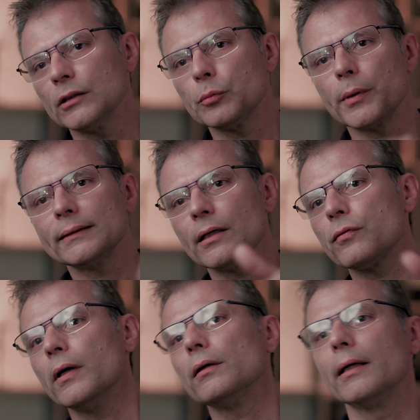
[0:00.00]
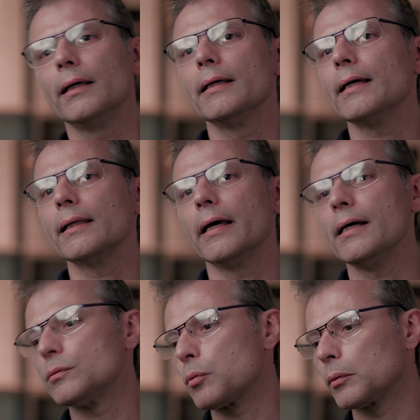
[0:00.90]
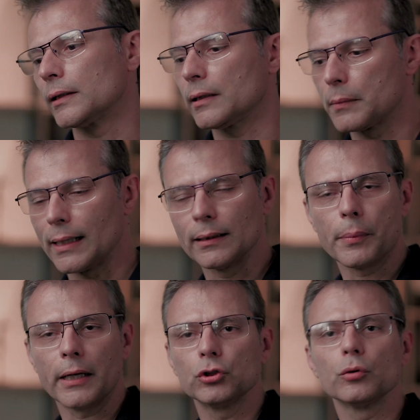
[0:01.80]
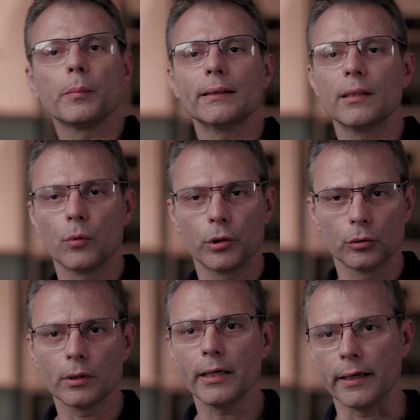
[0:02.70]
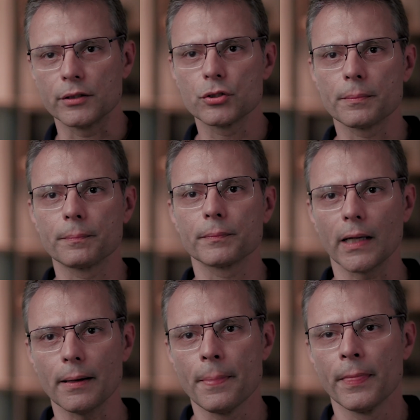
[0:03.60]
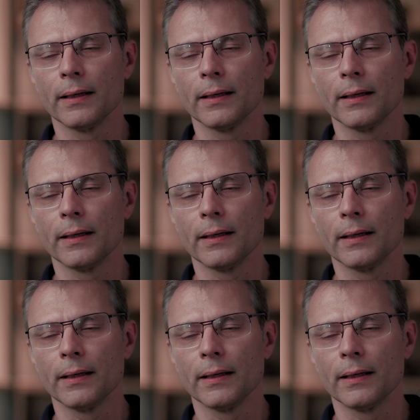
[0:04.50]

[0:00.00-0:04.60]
vezes preservando ali a liquidez para uma determinada parte do patrimônio do cliente, tá?